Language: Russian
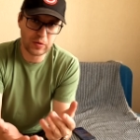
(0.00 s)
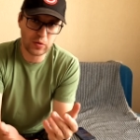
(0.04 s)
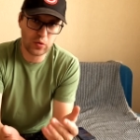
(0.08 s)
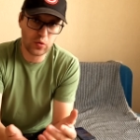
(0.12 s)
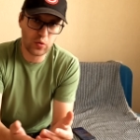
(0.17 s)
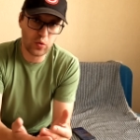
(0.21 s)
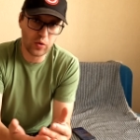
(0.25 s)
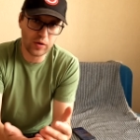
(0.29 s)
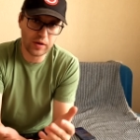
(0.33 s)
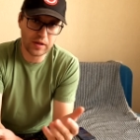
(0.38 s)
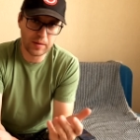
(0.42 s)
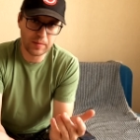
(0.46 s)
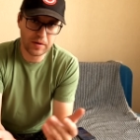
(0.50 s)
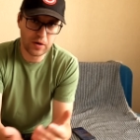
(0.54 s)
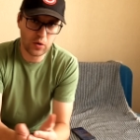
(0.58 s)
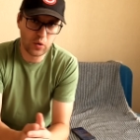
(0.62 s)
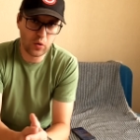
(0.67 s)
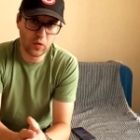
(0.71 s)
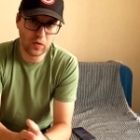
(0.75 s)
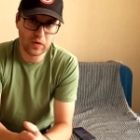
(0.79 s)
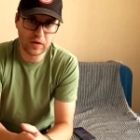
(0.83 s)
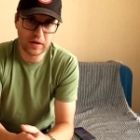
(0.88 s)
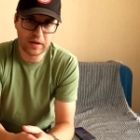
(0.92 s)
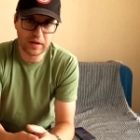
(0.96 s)
под рукой там
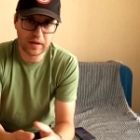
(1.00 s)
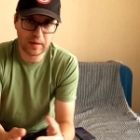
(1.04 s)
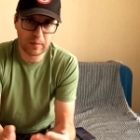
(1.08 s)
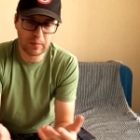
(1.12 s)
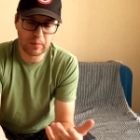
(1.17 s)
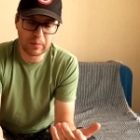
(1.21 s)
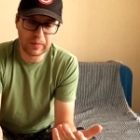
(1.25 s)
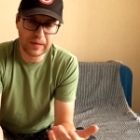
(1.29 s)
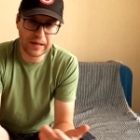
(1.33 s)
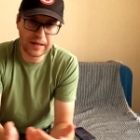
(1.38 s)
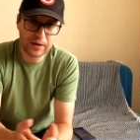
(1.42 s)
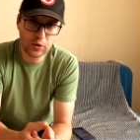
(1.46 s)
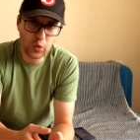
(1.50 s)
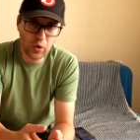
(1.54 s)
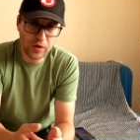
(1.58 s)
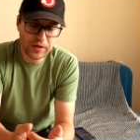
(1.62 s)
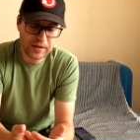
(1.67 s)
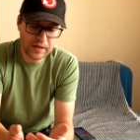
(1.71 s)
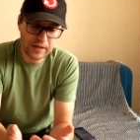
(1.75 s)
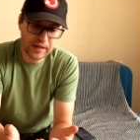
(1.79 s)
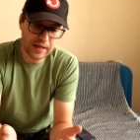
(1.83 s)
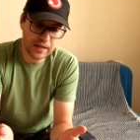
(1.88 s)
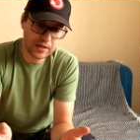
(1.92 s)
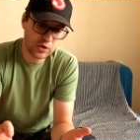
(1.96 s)
какого-то там
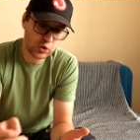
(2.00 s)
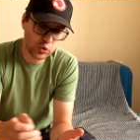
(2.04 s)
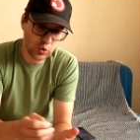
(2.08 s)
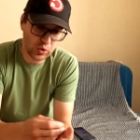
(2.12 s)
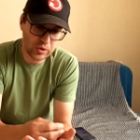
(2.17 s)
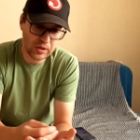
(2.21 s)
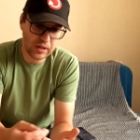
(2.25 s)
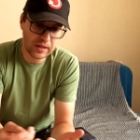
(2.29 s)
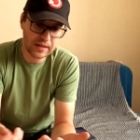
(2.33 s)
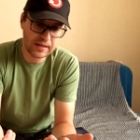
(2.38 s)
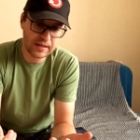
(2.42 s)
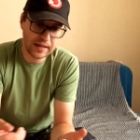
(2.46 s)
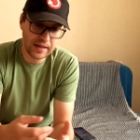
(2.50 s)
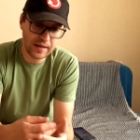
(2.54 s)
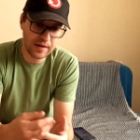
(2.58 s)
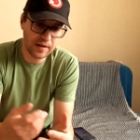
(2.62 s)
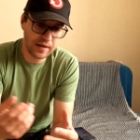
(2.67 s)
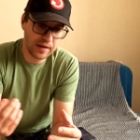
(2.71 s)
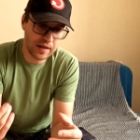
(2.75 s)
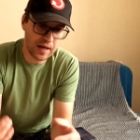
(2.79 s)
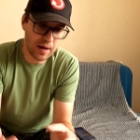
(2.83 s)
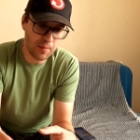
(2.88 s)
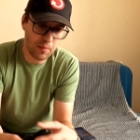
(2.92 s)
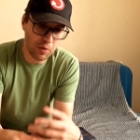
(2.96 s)
блокнотика, что-то,
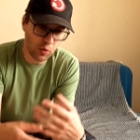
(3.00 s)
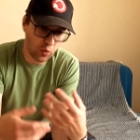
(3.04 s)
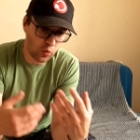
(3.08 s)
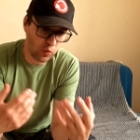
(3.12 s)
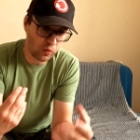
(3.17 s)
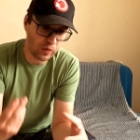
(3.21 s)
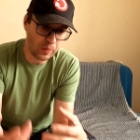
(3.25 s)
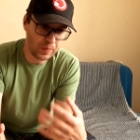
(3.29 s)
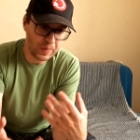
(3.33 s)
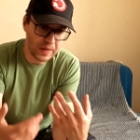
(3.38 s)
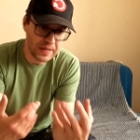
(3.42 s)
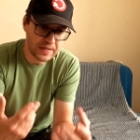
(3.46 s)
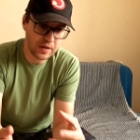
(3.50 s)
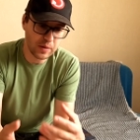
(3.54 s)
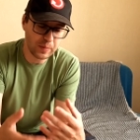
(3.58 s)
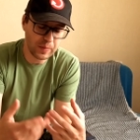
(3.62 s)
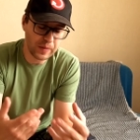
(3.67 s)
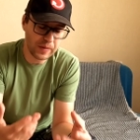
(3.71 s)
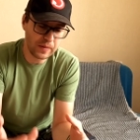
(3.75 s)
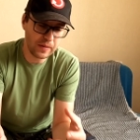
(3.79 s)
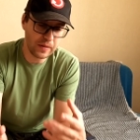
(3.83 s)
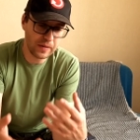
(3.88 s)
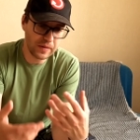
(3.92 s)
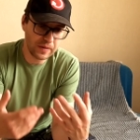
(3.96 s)
где я могу выписать,
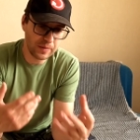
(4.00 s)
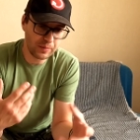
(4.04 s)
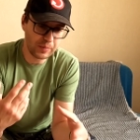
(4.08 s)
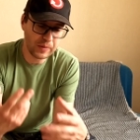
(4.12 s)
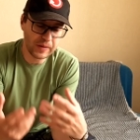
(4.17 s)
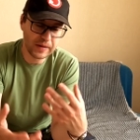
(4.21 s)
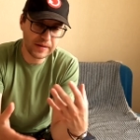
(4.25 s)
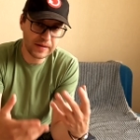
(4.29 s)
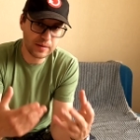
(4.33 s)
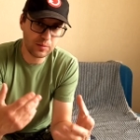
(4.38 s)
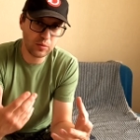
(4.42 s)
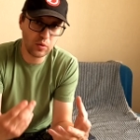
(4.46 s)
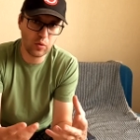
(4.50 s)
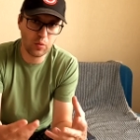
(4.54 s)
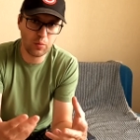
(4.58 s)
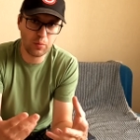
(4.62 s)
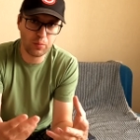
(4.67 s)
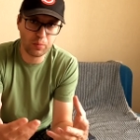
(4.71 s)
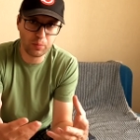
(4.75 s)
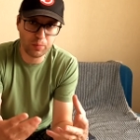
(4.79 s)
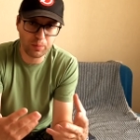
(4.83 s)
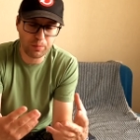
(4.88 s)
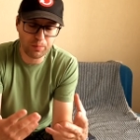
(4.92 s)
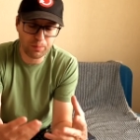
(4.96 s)

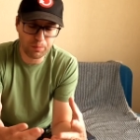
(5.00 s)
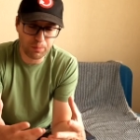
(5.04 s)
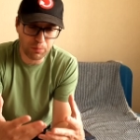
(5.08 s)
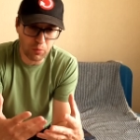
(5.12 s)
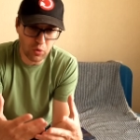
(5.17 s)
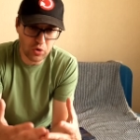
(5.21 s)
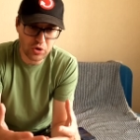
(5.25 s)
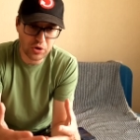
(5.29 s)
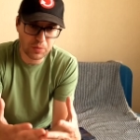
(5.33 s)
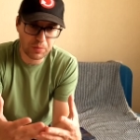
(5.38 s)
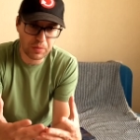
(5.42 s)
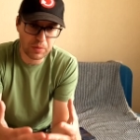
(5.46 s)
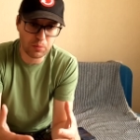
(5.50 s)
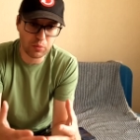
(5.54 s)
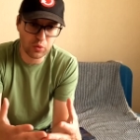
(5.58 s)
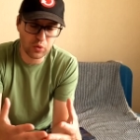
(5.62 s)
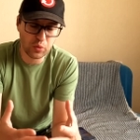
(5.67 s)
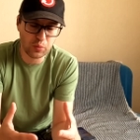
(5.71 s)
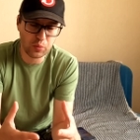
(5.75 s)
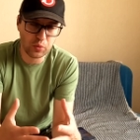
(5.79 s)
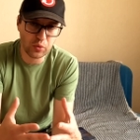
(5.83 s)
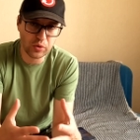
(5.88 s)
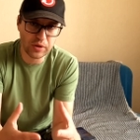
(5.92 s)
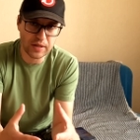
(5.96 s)
поэтому, может быть,
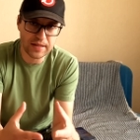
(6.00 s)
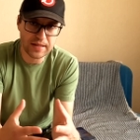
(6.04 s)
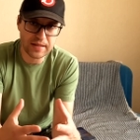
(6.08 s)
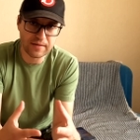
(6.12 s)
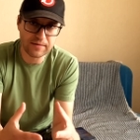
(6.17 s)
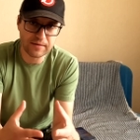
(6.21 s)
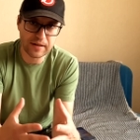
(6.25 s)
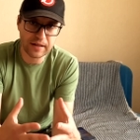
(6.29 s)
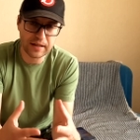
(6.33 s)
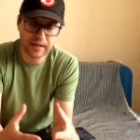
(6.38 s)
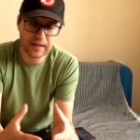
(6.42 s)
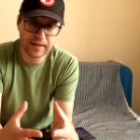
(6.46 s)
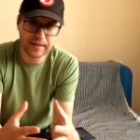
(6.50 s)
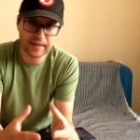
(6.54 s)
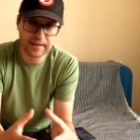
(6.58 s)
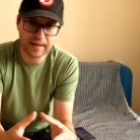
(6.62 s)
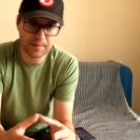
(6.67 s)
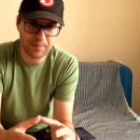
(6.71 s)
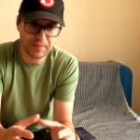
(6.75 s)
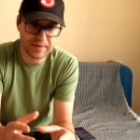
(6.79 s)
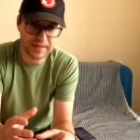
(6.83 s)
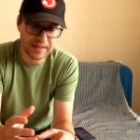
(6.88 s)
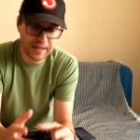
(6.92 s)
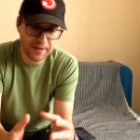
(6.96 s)
буду путаться в каких-то
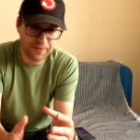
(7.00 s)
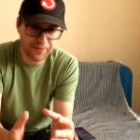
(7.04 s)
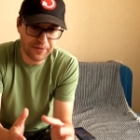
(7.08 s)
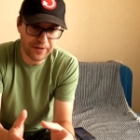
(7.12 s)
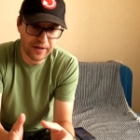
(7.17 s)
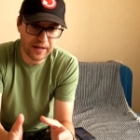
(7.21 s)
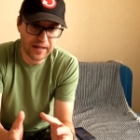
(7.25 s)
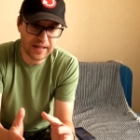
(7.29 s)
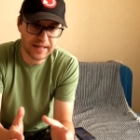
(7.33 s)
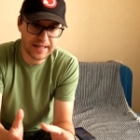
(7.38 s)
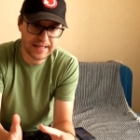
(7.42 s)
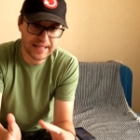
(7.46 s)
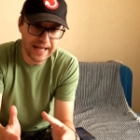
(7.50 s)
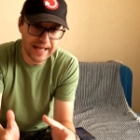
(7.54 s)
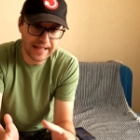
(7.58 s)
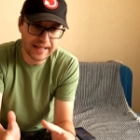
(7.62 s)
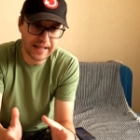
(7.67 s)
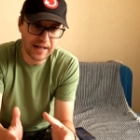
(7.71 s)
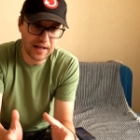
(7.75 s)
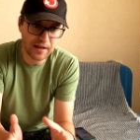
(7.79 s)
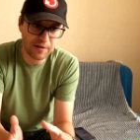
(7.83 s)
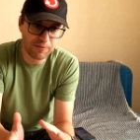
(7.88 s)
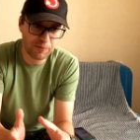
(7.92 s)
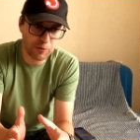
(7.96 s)
там цифрах,
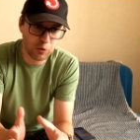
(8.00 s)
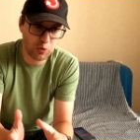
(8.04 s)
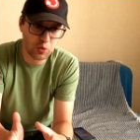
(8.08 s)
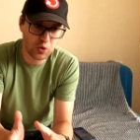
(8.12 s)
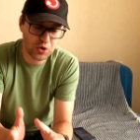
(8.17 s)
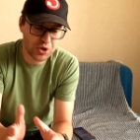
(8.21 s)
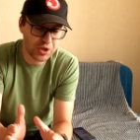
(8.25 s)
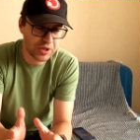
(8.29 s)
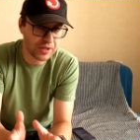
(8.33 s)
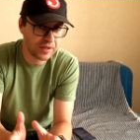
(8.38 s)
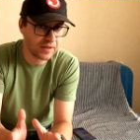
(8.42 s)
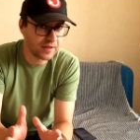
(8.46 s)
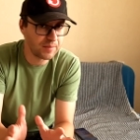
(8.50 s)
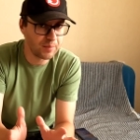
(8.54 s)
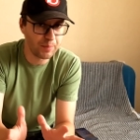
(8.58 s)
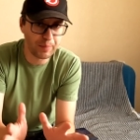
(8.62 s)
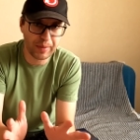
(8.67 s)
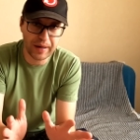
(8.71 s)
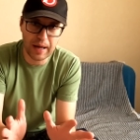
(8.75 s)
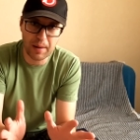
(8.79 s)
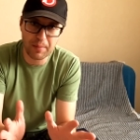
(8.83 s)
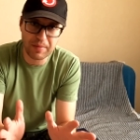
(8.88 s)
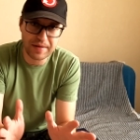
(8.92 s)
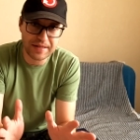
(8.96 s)
ценах, вы уж э,
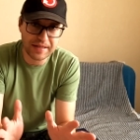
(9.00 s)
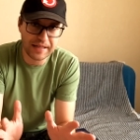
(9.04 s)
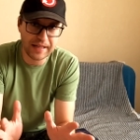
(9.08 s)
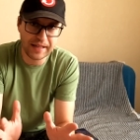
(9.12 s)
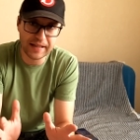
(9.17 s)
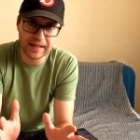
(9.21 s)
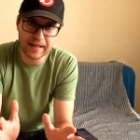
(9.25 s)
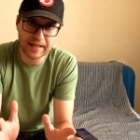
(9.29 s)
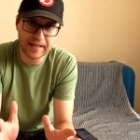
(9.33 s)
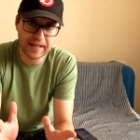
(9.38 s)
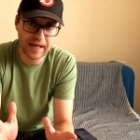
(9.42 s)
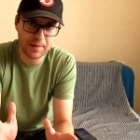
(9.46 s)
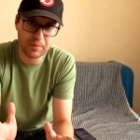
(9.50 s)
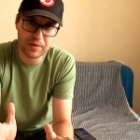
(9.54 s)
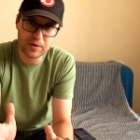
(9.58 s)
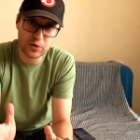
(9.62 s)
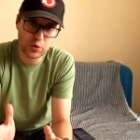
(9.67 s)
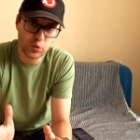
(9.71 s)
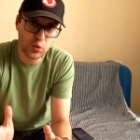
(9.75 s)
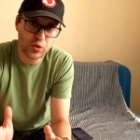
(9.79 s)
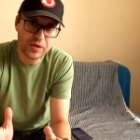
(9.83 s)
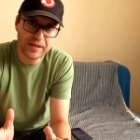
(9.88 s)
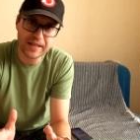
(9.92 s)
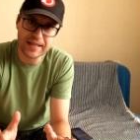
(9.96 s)
прям сильно не
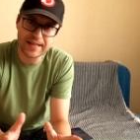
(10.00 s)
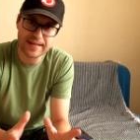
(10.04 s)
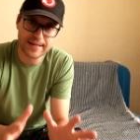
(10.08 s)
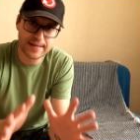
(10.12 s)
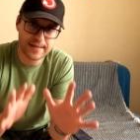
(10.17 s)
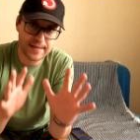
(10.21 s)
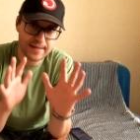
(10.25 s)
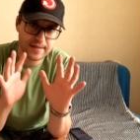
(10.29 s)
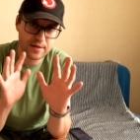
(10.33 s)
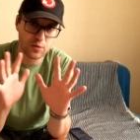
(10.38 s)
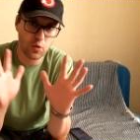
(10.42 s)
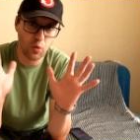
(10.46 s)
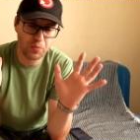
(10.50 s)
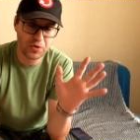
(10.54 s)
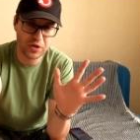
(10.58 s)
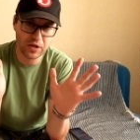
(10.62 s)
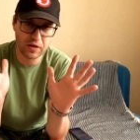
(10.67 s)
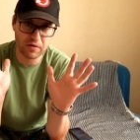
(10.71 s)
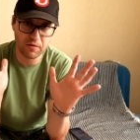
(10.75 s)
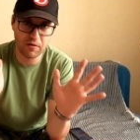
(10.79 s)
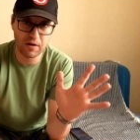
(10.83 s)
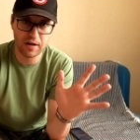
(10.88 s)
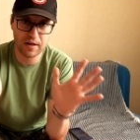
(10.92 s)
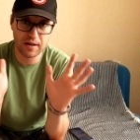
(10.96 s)
обессудьте, с
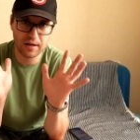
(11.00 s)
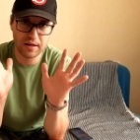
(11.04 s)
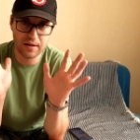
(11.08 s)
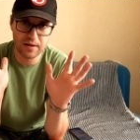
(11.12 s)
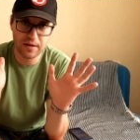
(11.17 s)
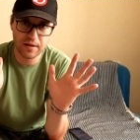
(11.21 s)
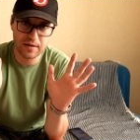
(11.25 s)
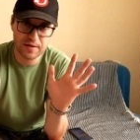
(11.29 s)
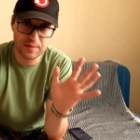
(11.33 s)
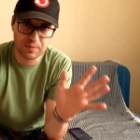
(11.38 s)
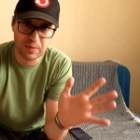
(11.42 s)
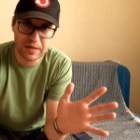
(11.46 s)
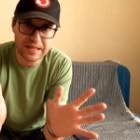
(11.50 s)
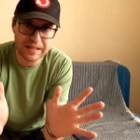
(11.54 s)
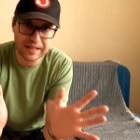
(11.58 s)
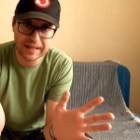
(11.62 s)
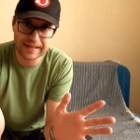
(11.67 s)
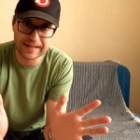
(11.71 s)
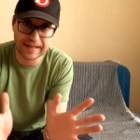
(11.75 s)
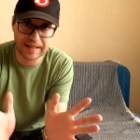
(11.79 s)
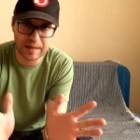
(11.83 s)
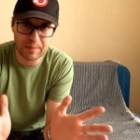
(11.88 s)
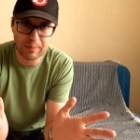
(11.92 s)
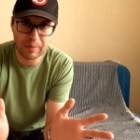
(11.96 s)
общего
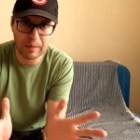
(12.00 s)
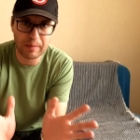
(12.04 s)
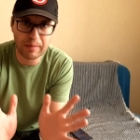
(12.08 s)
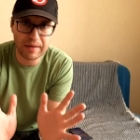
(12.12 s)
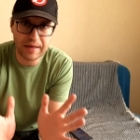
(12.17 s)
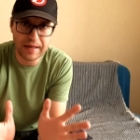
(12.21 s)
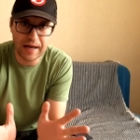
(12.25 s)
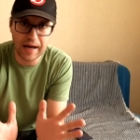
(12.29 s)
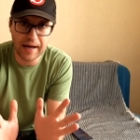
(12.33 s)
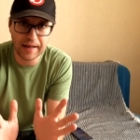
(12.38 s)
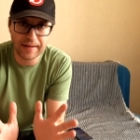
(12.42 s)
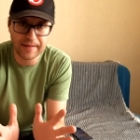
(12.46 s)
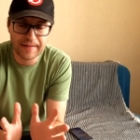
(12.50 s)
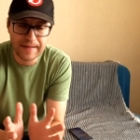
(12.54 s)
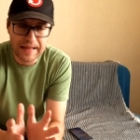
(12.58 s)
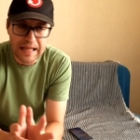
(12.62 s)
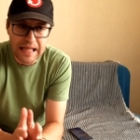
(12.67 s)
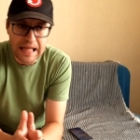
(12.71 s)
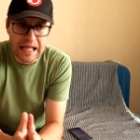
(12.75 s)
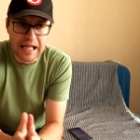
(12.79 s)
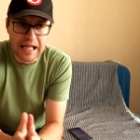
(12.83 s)
смысла это не поменяет.